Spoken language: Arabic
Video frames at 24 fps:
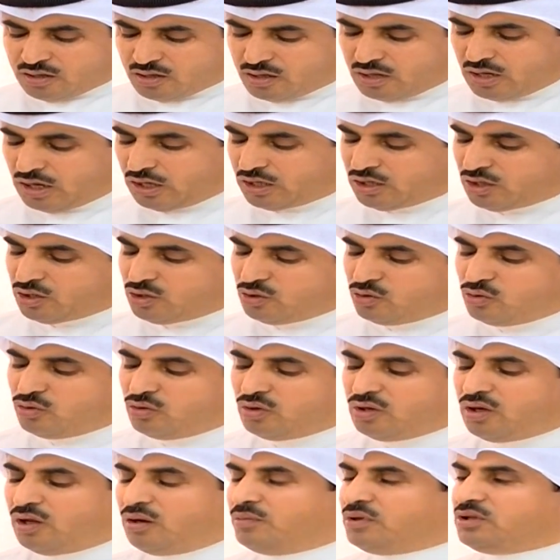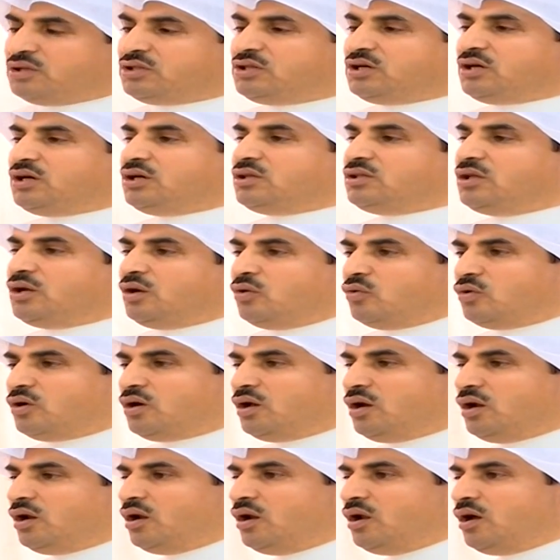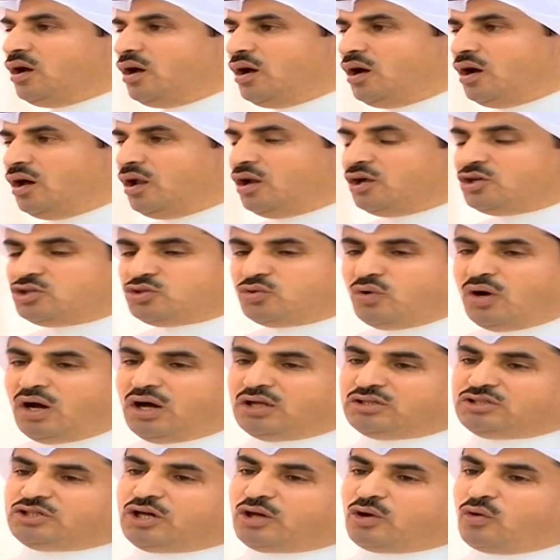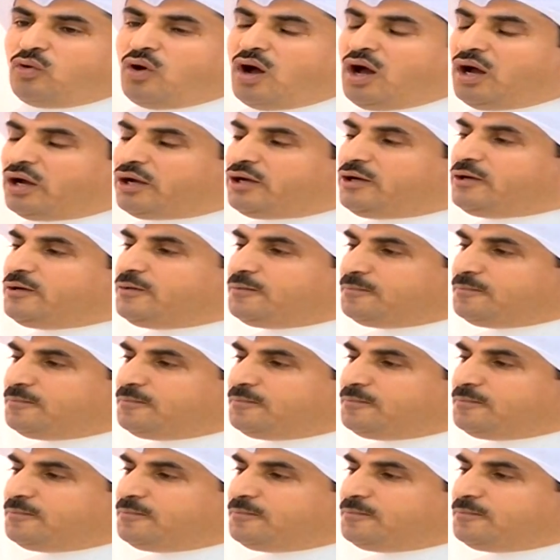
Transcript: لكن يقول يا المنتقد لو كل الأجواد شرواك